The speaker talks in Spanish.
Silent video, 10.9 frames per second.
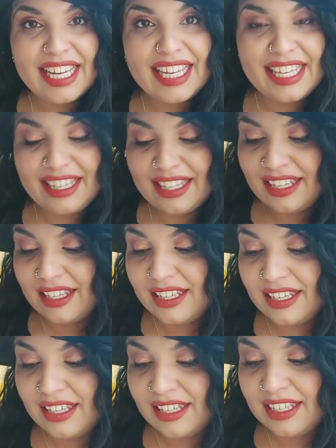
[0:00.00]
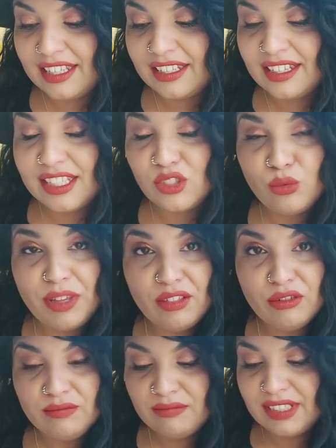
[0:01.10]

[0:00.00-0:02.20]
que, he subido,